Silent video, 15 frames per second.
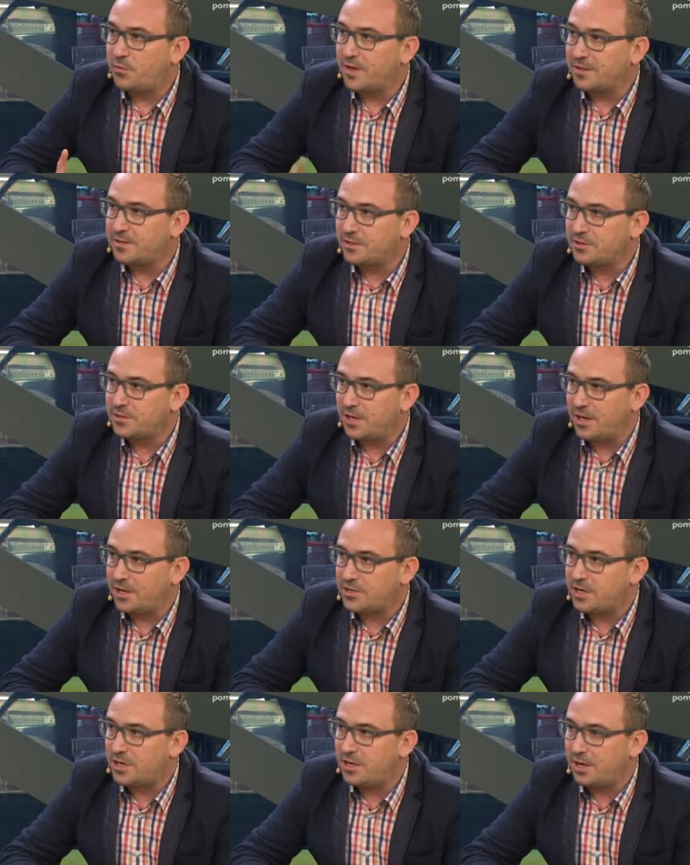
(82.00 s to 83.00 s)
faktycznie,
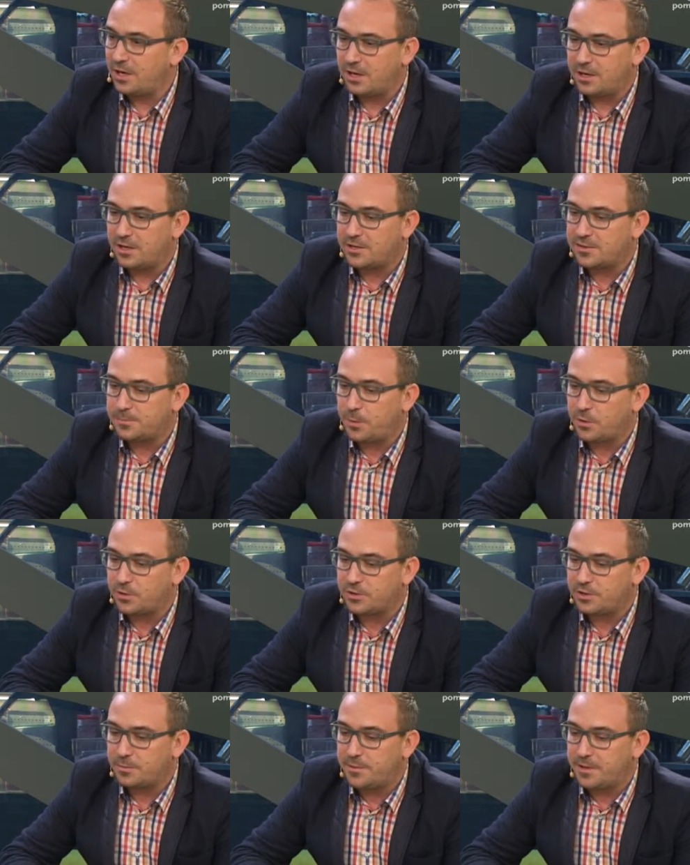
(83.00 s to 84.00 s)
jeżeli e,
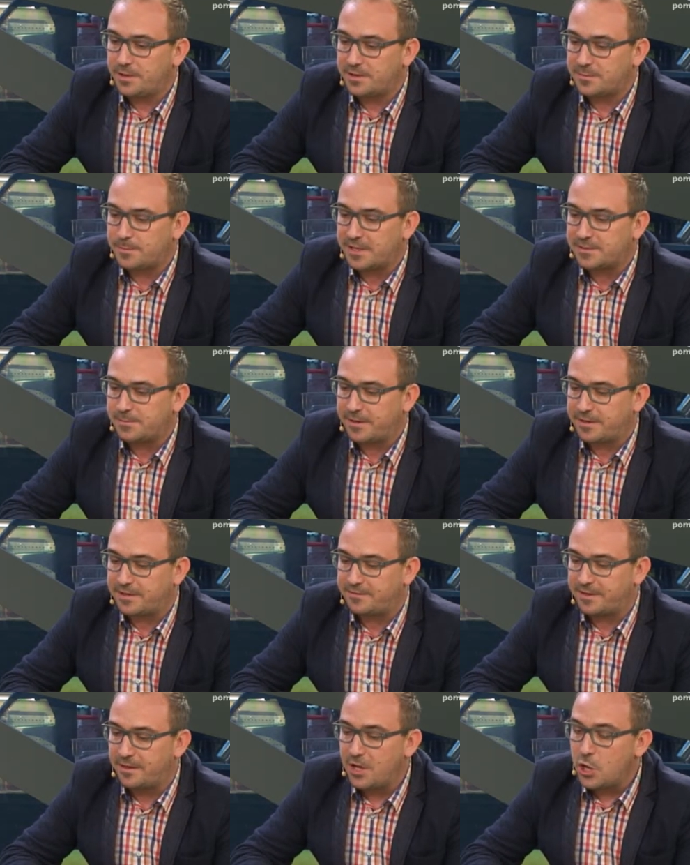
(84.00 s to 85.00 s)
spojrzymy z
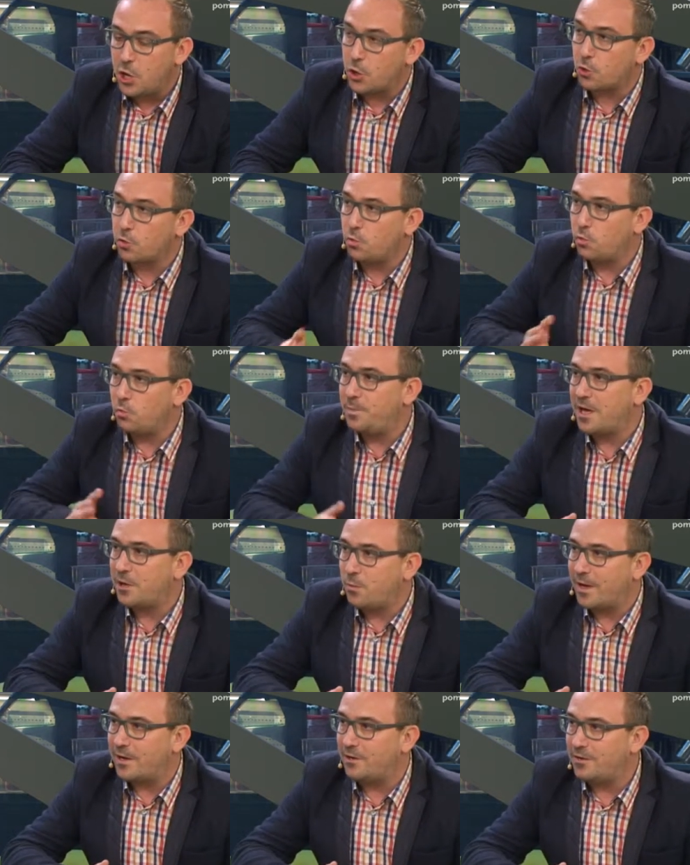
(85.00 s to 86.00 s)
perspektywy roku
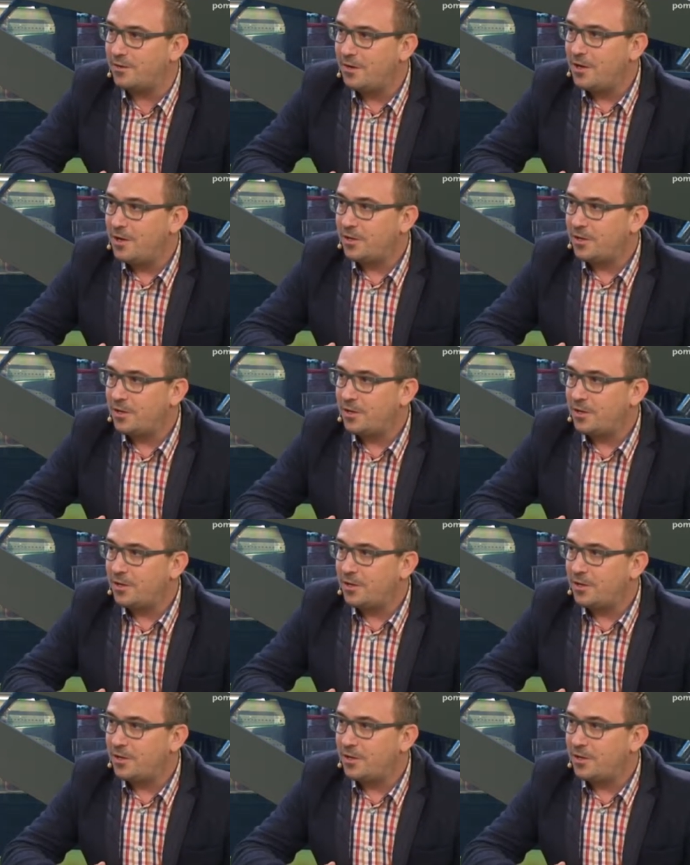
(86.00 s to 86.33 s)
ubiegłego,